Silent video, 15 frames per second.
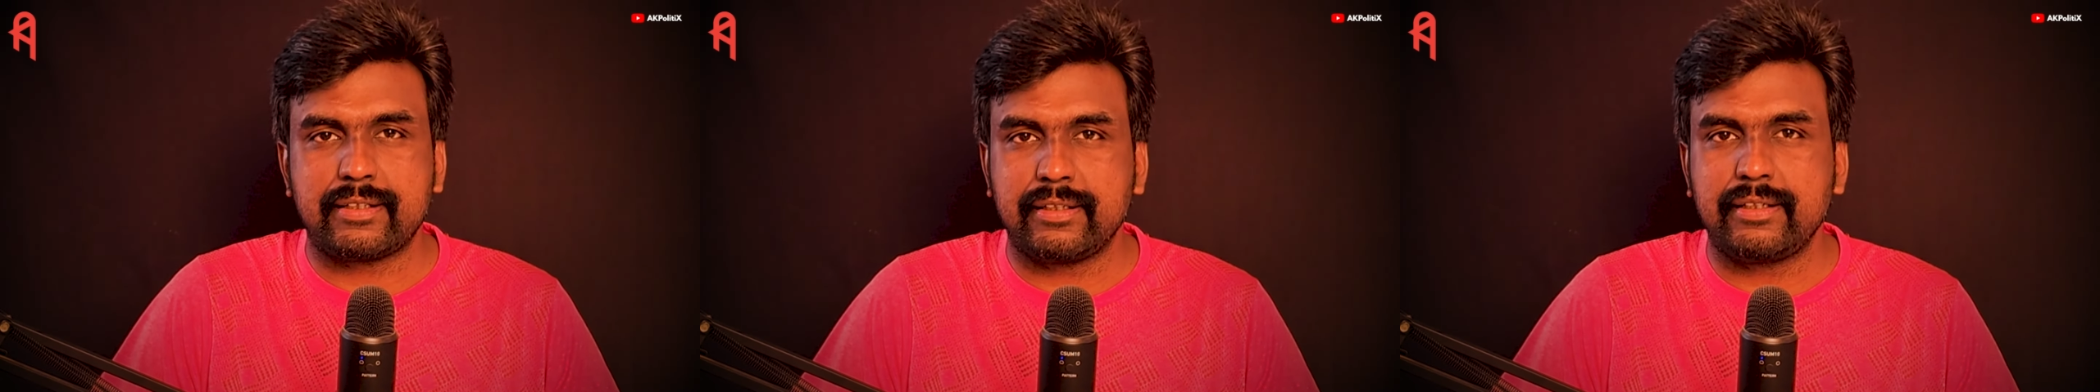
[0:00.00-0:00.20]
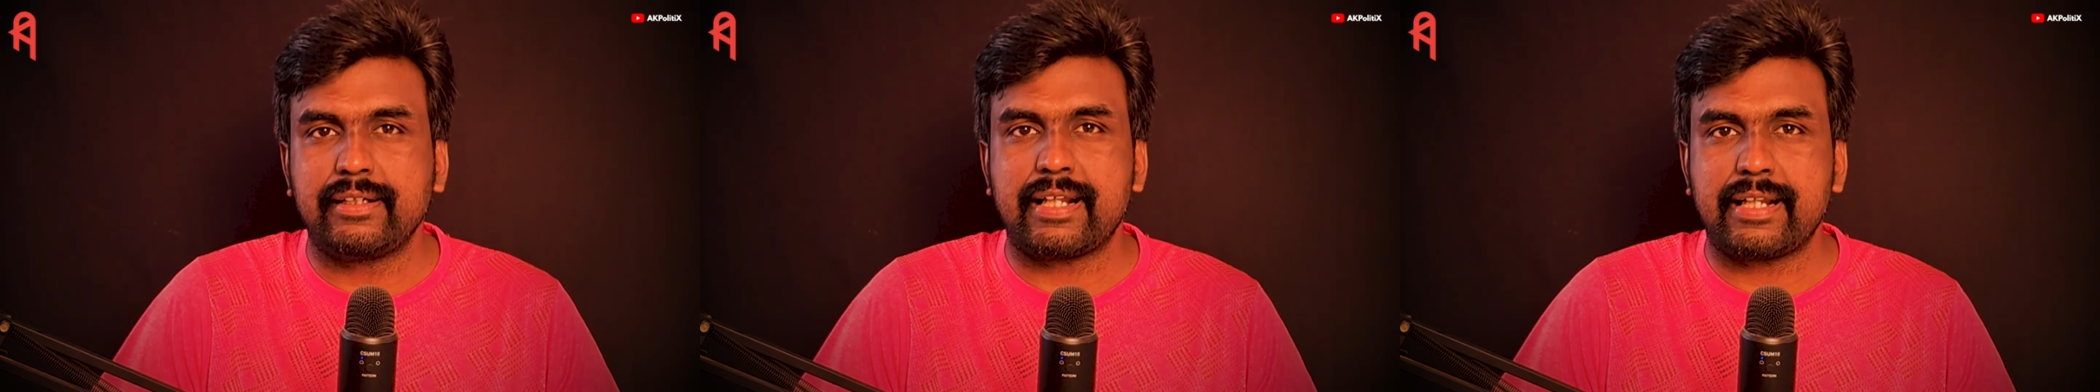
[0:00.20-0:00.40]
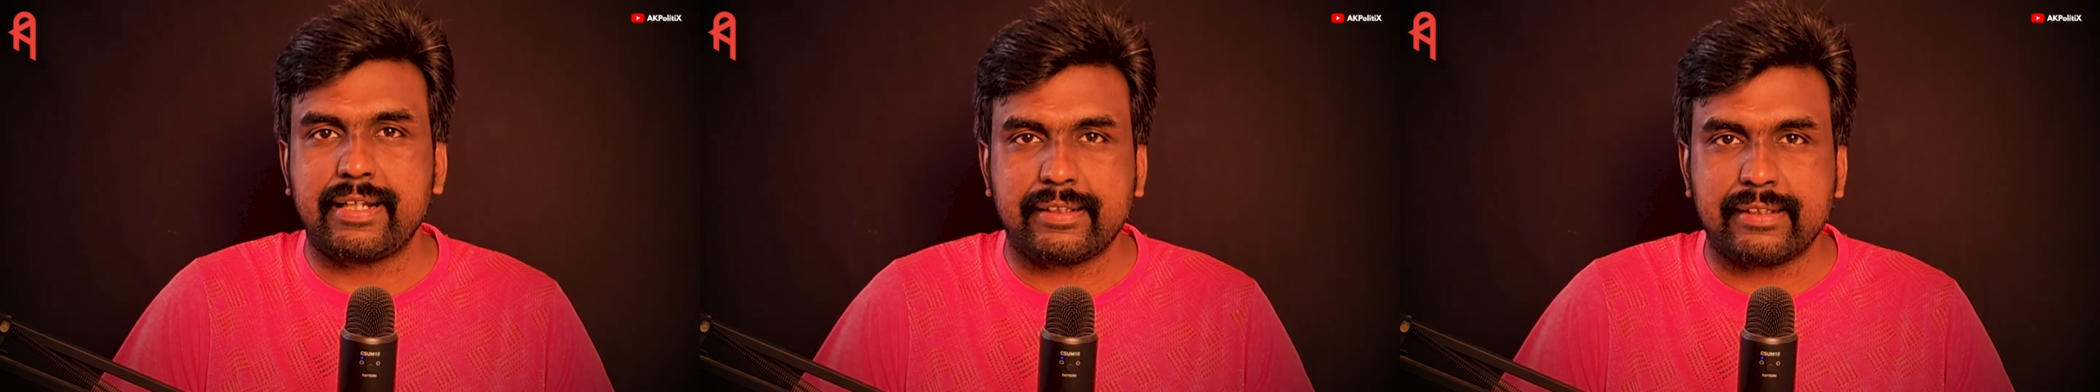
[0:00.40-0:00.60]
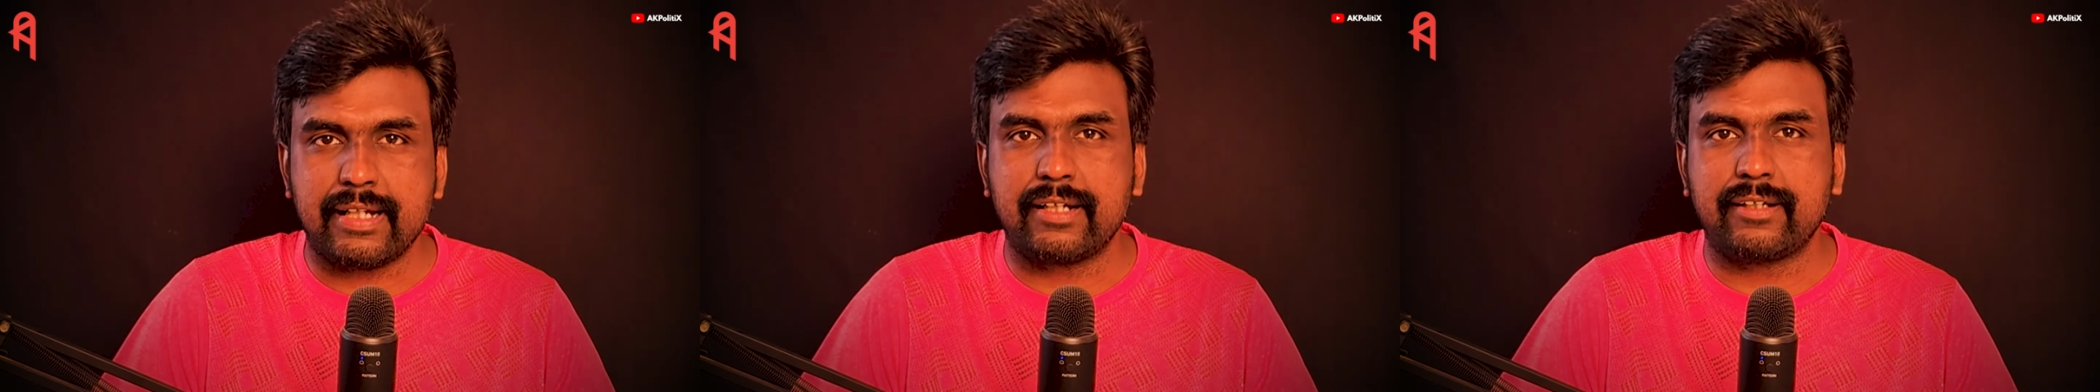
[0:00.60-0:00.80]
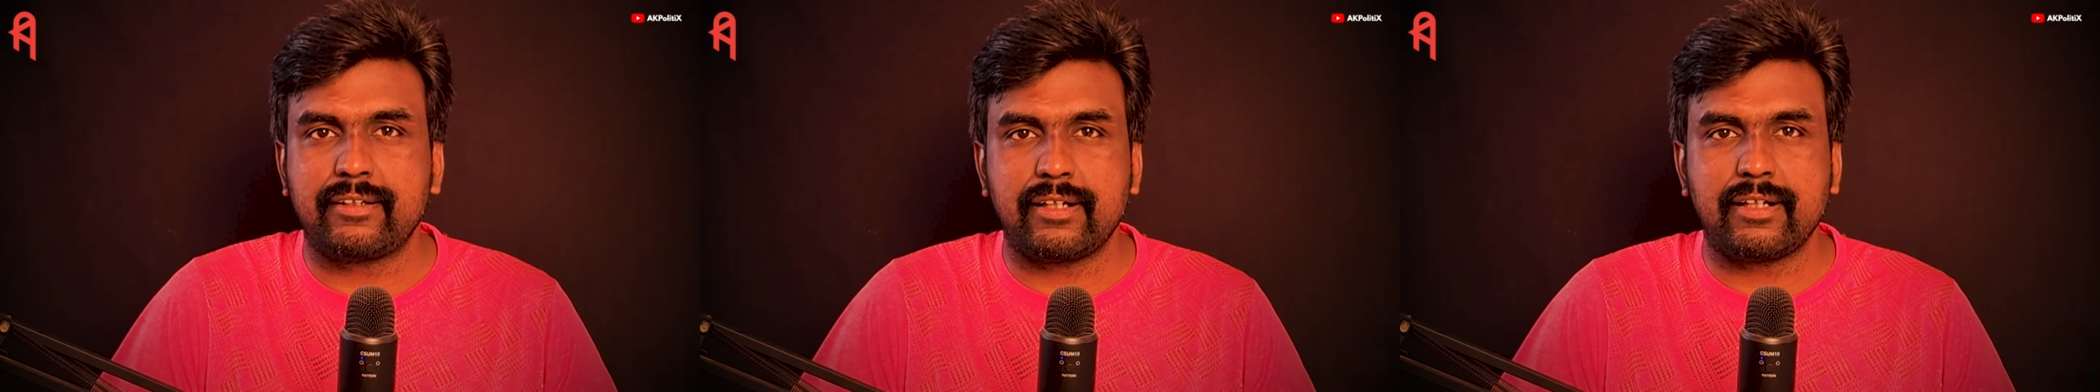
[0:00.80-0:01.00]
இருக்கு நிறைய
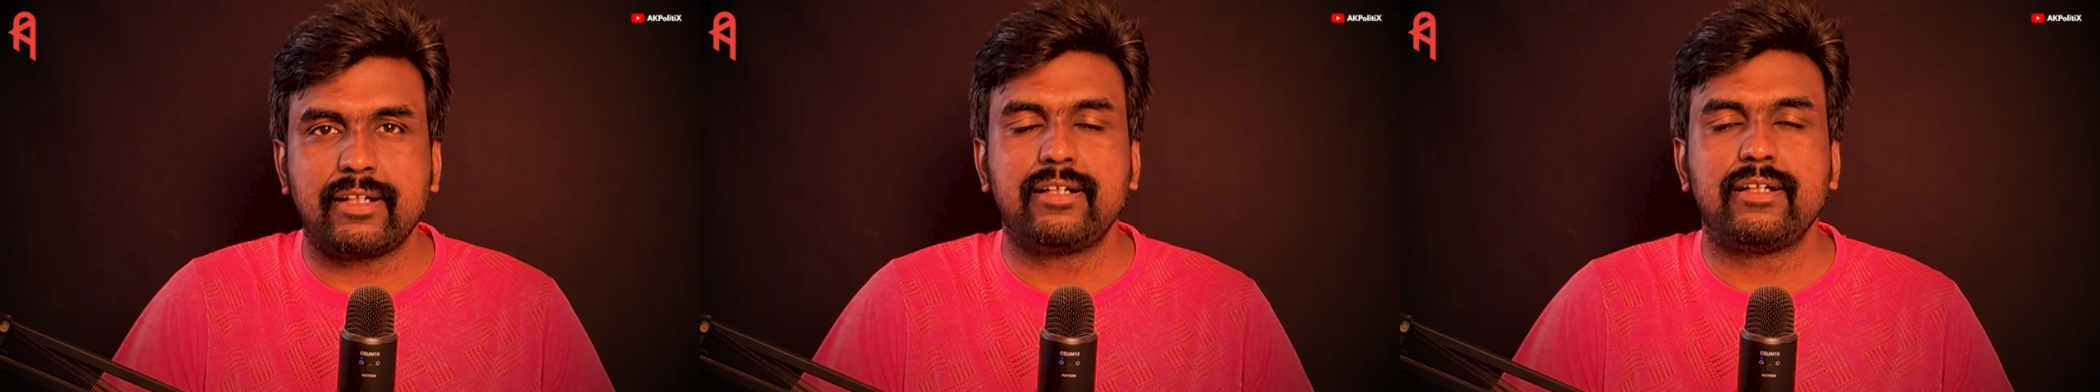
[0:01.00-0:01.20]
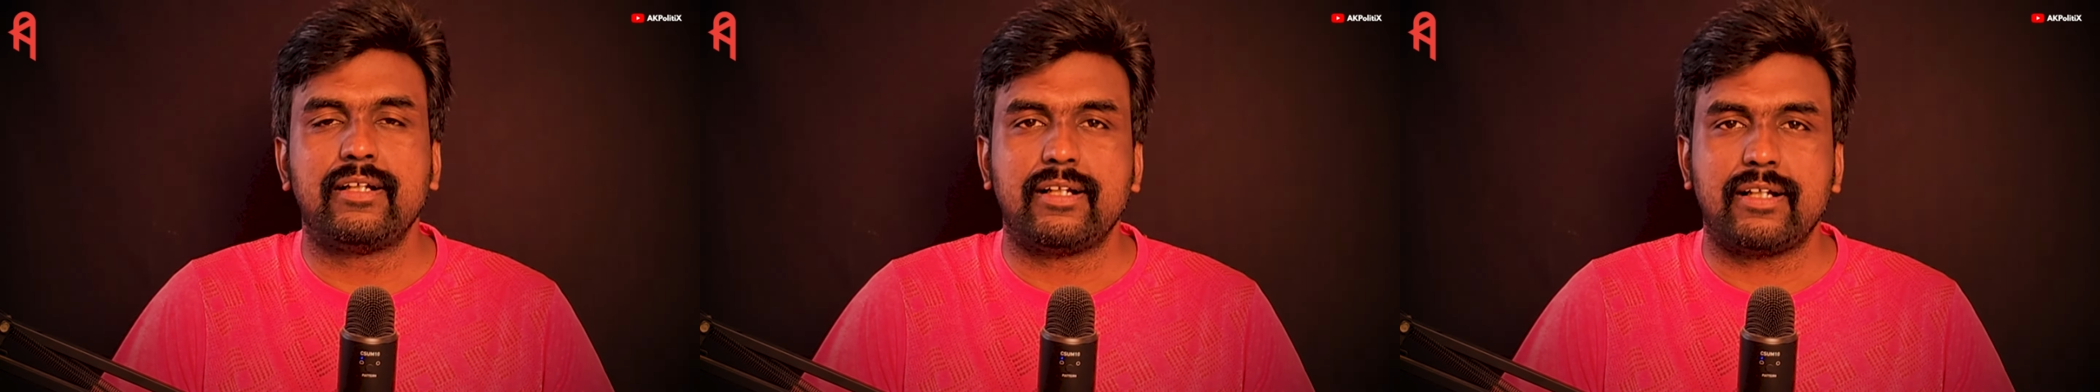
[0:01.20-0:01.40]
தாக்குதல்கள்